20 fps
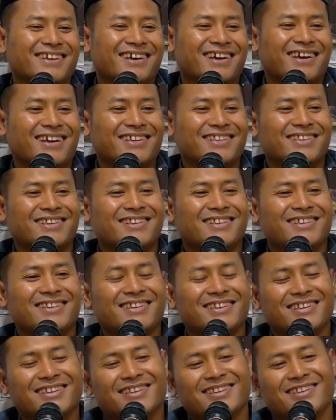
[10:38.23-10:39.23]
Nah,
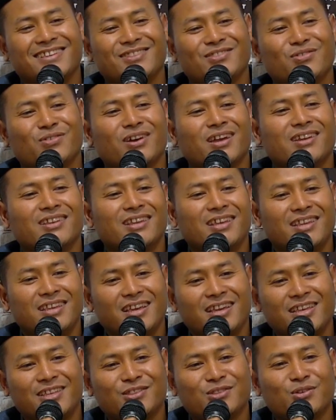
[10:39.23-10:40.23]
jadi
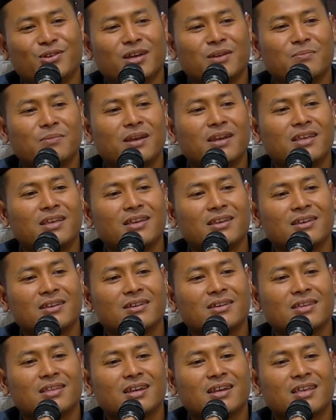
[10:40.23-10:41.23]
hitungannya ya hitungan paling
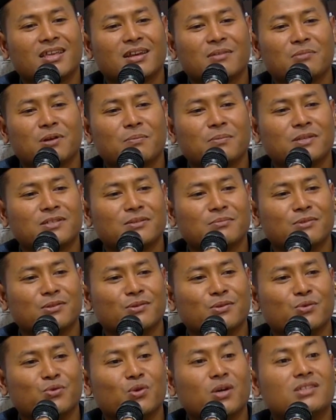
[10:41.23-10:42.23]
kira-kira berapa jam
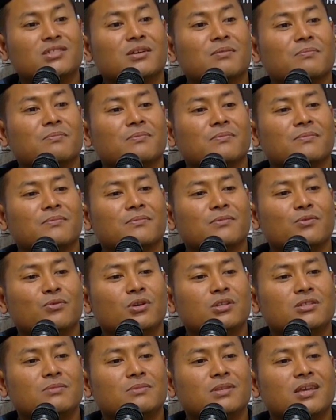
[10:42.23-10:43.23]
itu? Dua jam,
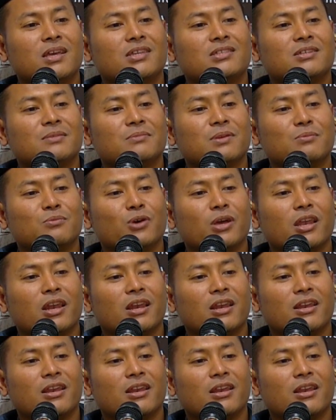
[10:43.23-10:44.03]
dua jam tiga jam ya Bu El.